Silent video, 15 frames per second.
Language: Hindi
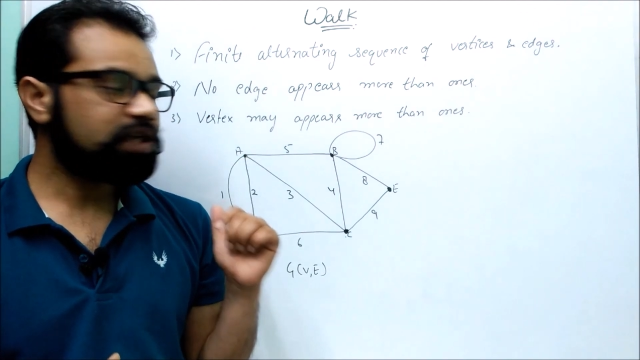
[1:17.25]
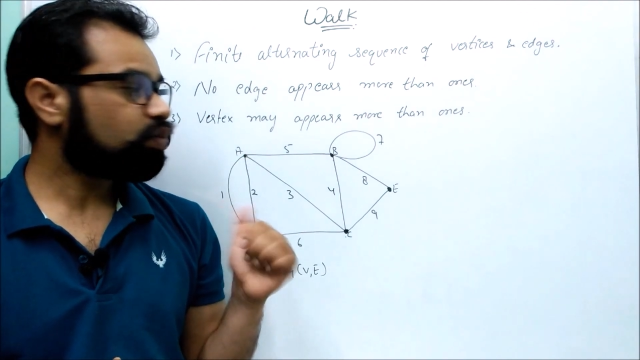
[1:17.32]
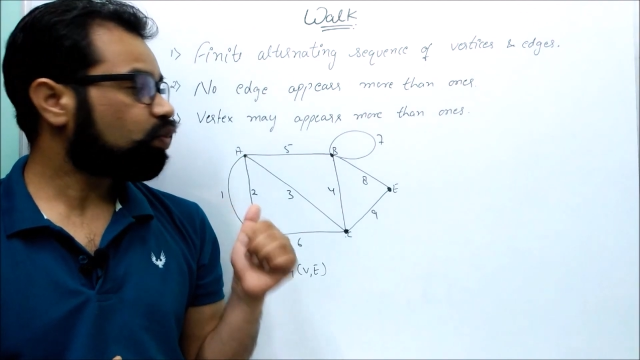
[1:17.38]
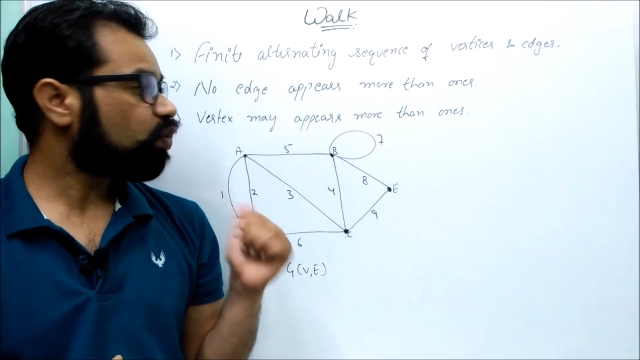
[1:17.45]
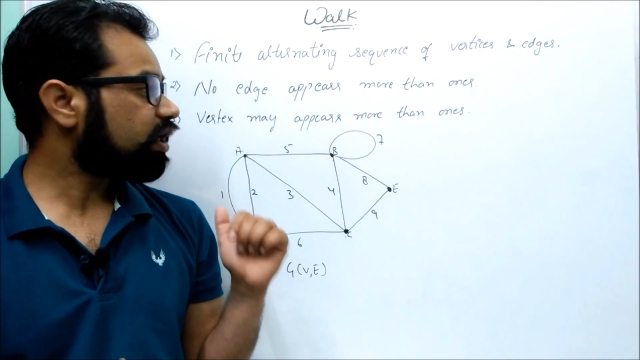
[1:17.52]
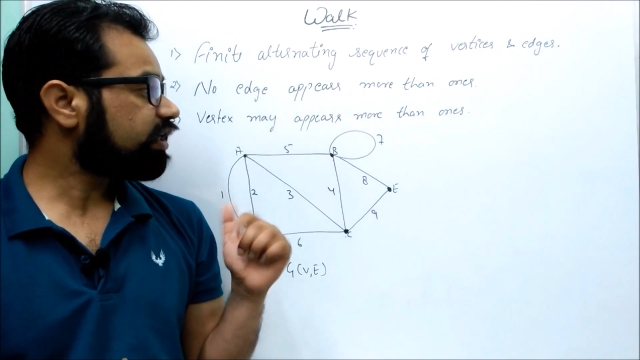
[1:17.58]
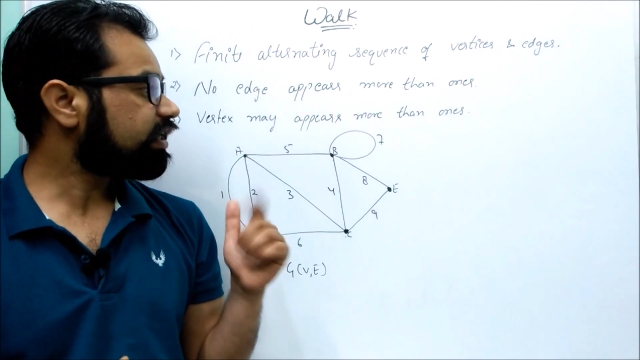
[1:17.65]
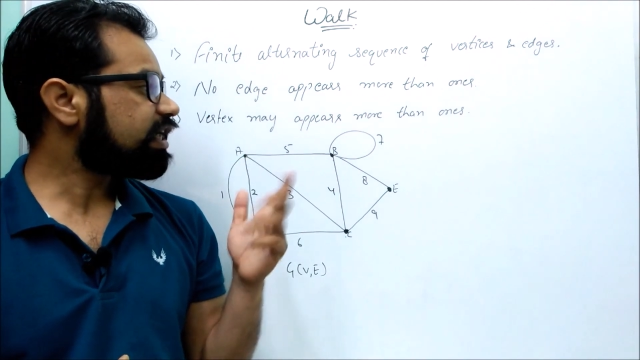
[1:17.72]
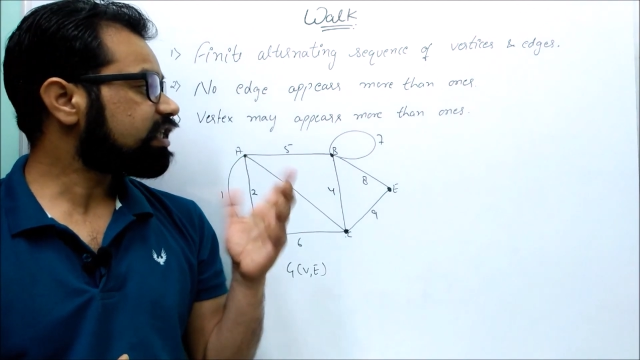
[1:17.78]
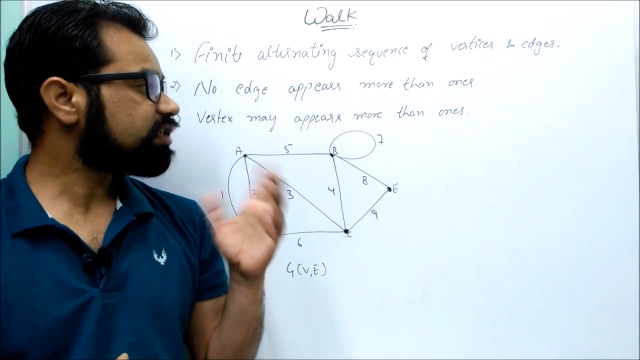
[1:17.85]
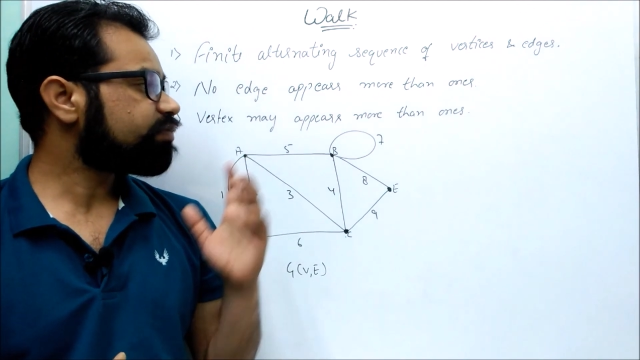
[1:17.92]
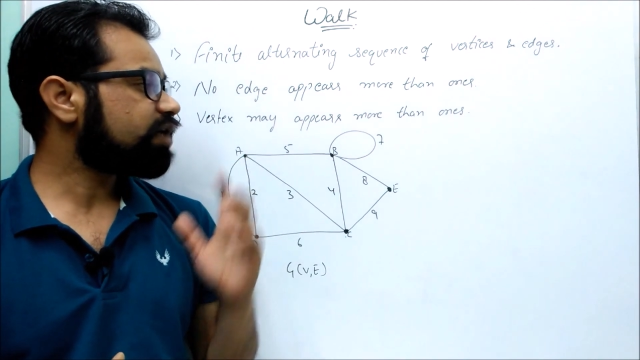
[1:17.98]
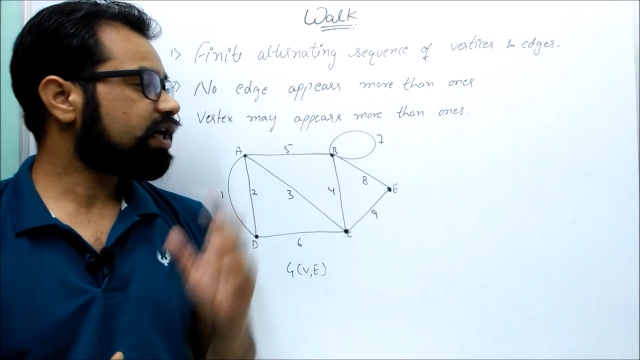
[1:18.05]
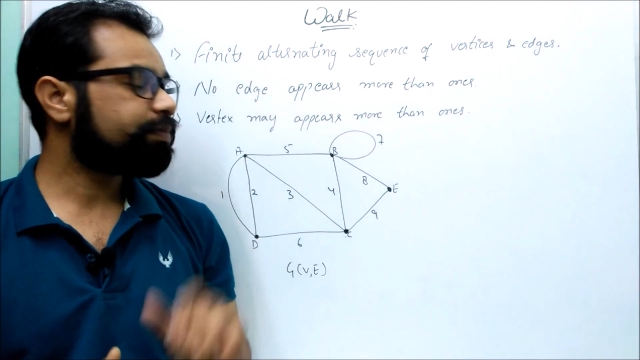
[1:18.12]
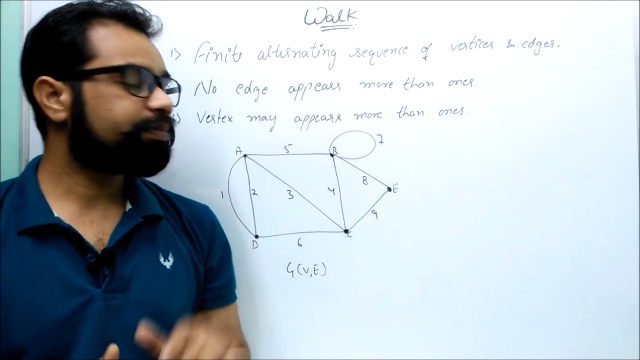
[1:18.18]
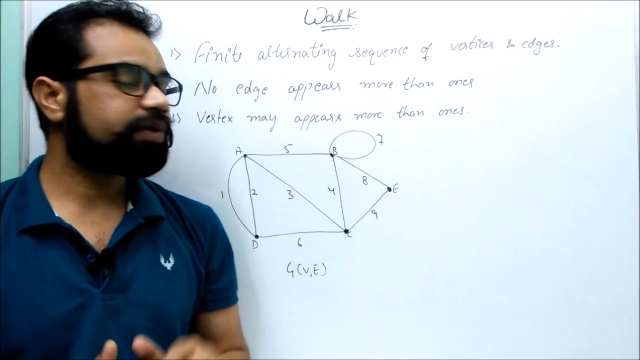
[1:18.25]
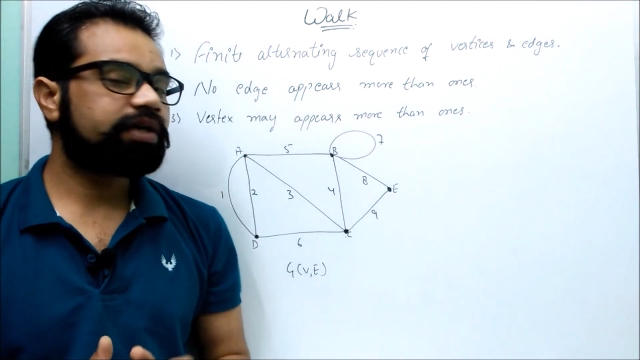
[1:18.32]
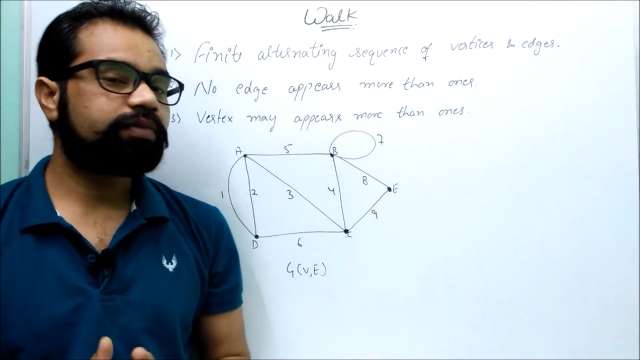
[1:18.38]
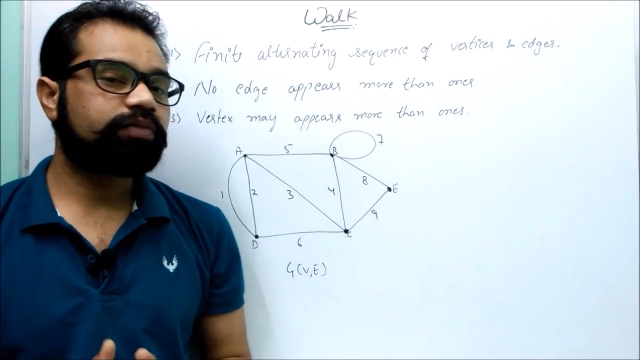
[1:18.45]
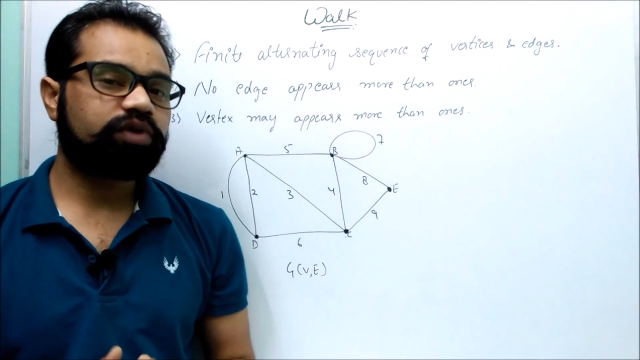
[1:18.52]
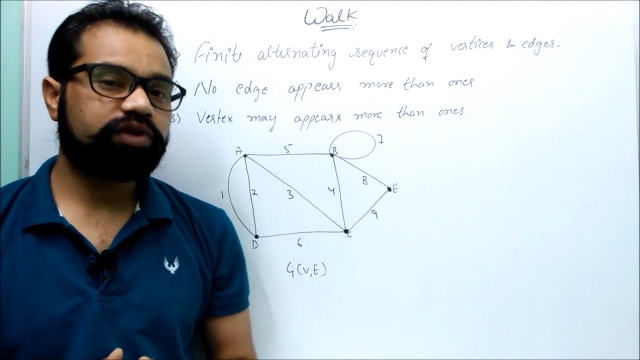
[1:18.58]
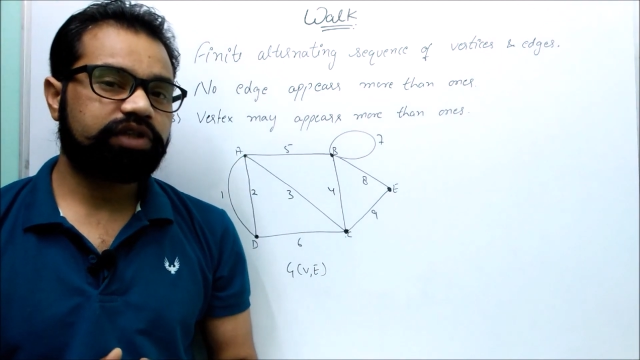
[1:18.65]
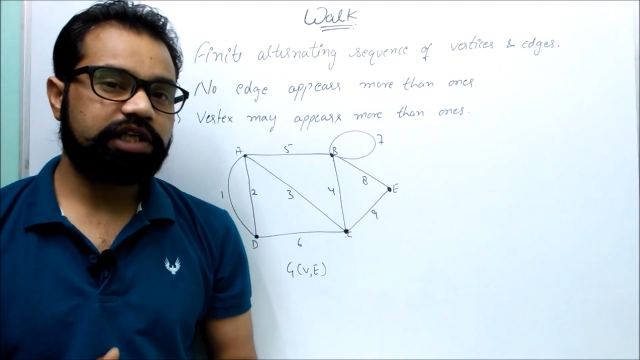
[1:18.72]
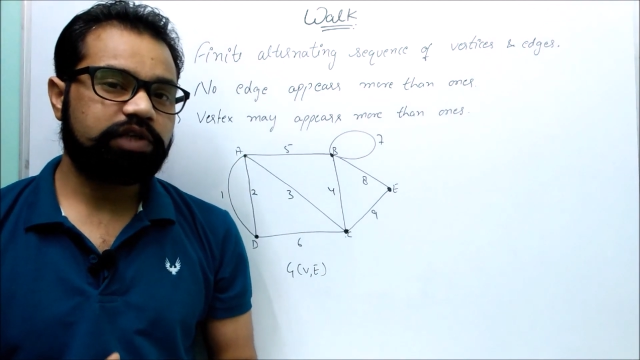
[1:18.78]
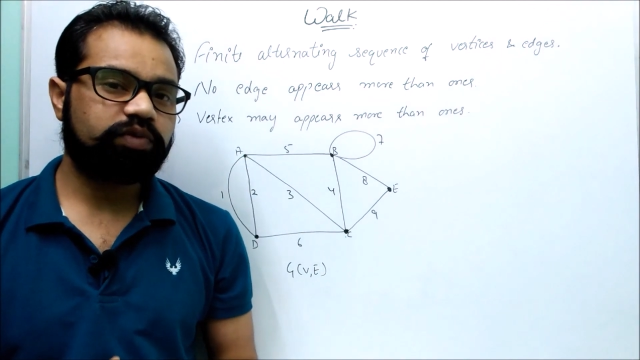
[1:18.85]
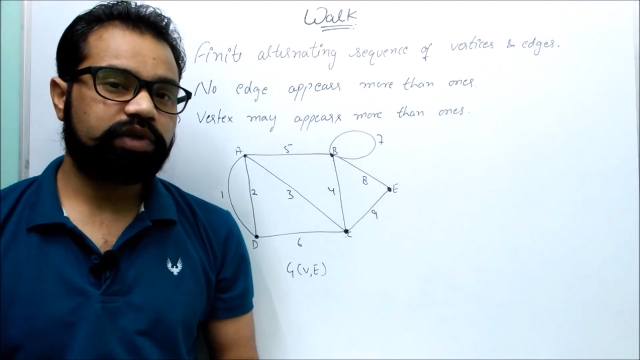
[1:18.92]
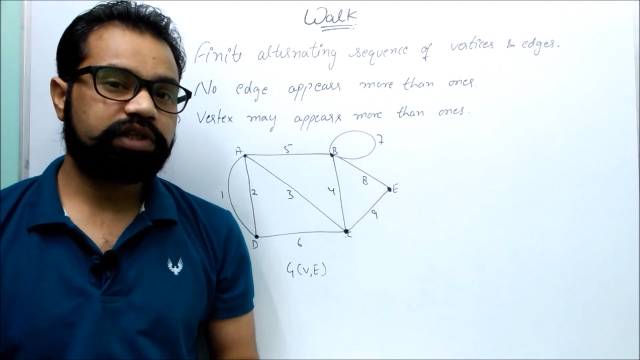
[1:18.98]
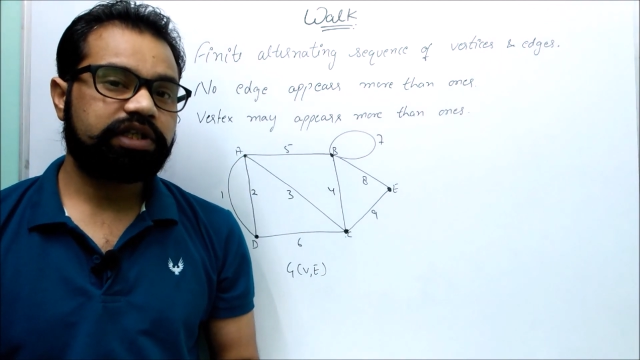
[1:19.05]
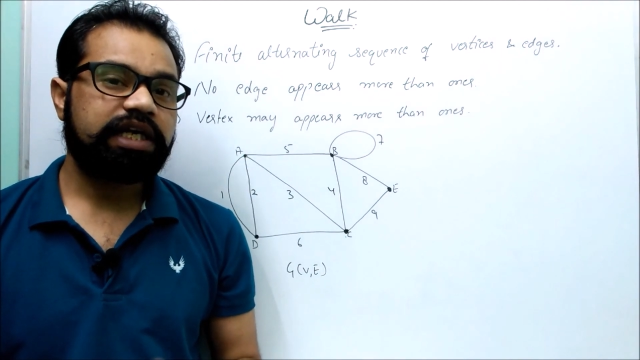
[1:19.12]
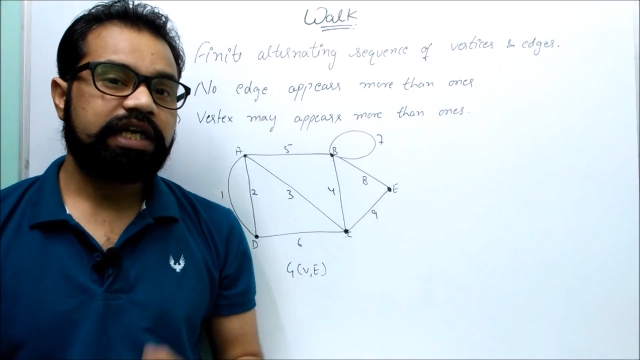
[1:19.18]
वर्टेक्स में अपेयर मोर देन
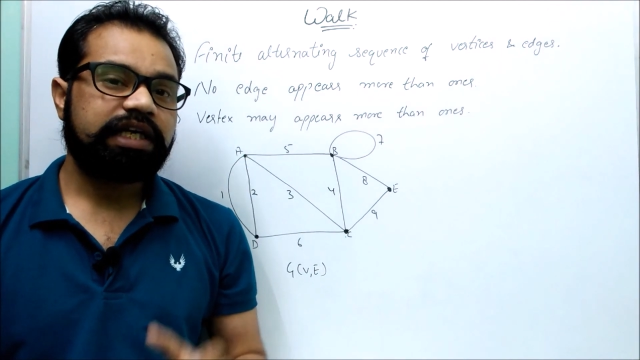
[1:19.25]
वन